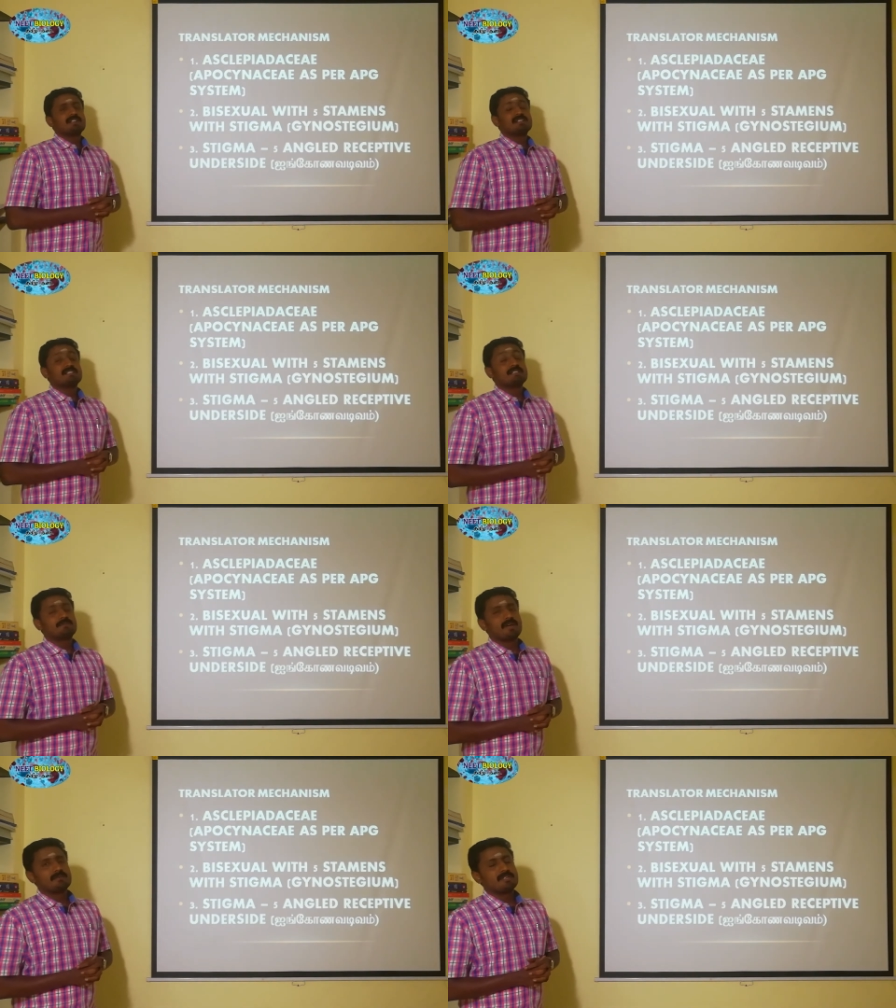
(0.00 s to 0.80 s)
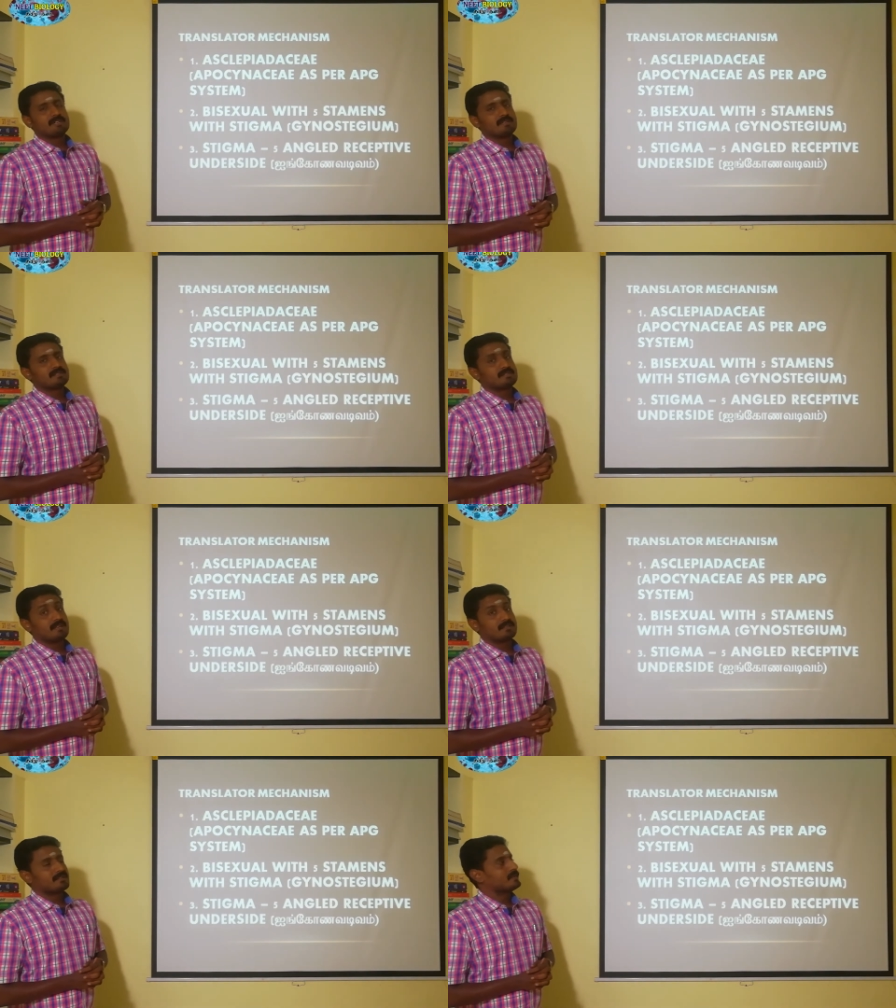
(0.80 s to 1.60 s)
டேசி ஃபேமிலியை
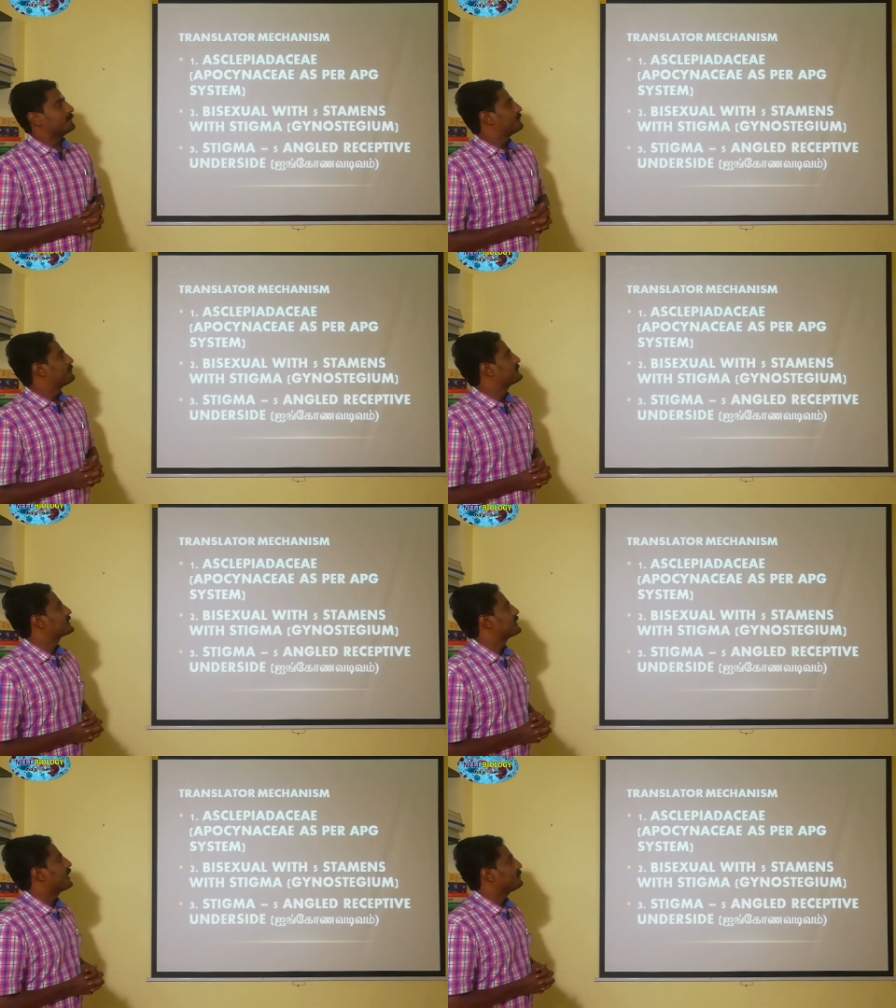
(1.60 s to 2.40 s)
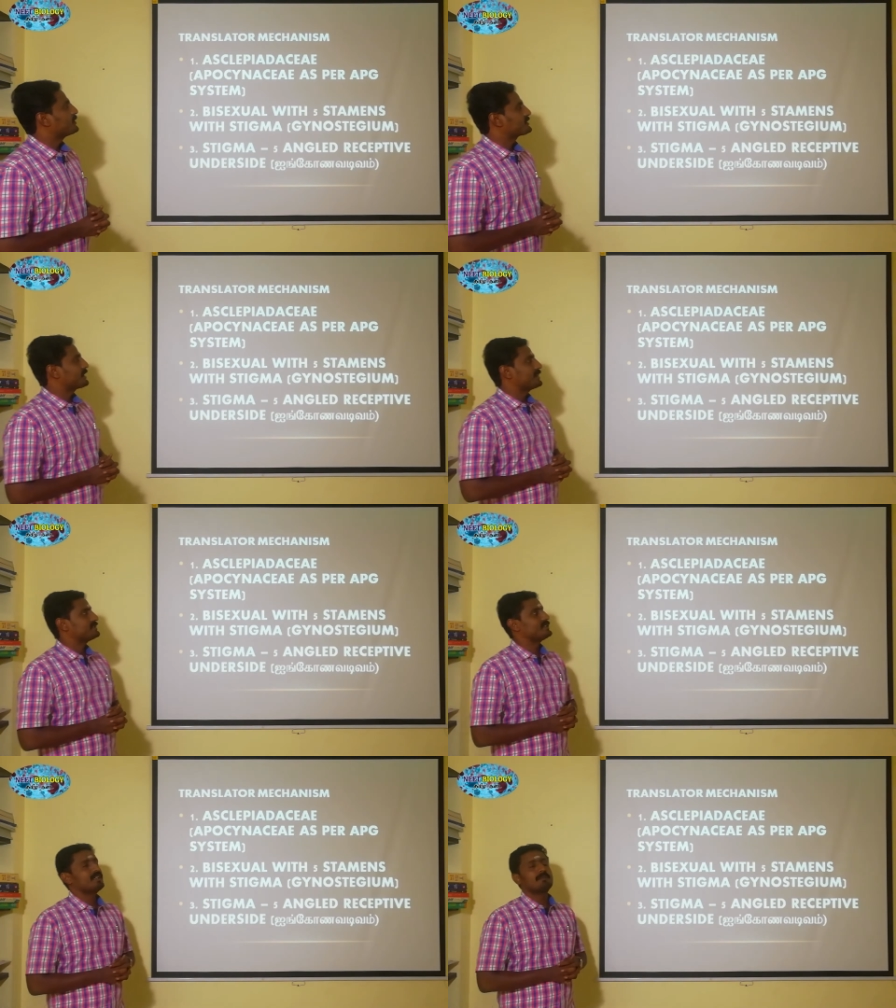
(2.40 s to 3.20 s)
சார்ந்தது அப்போ
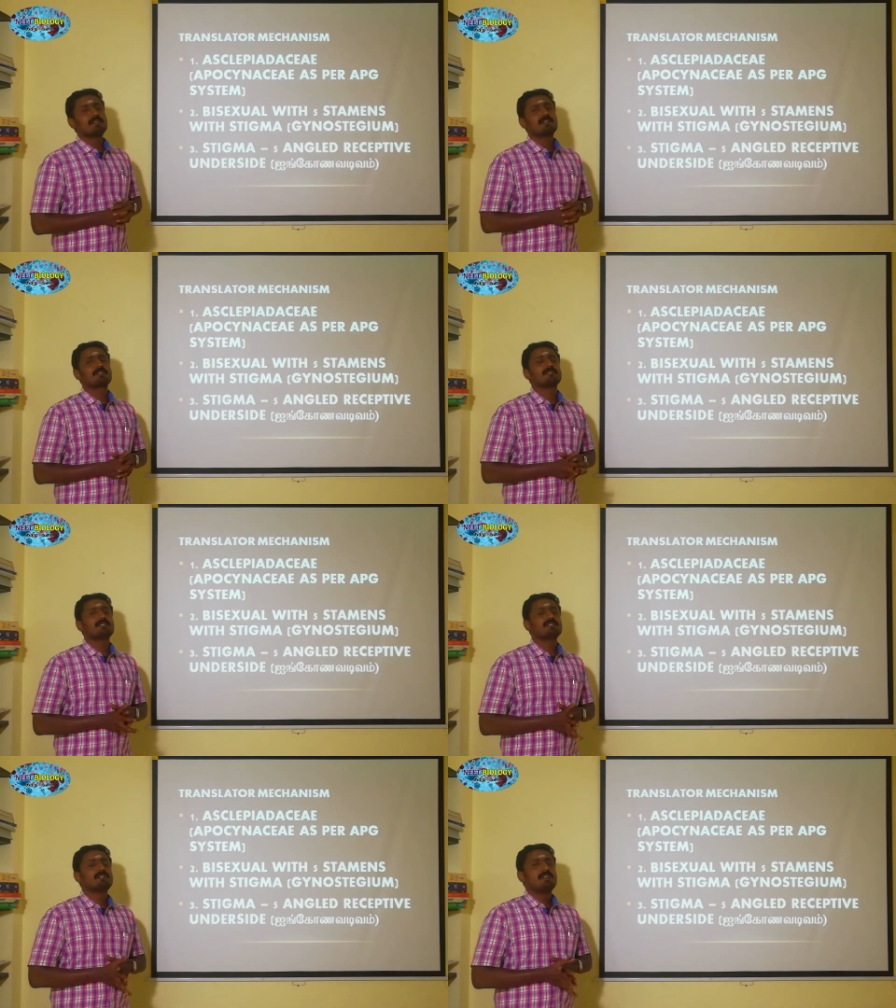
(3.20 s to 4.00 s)
சைனேசி அப்படிங்கிறது வந்து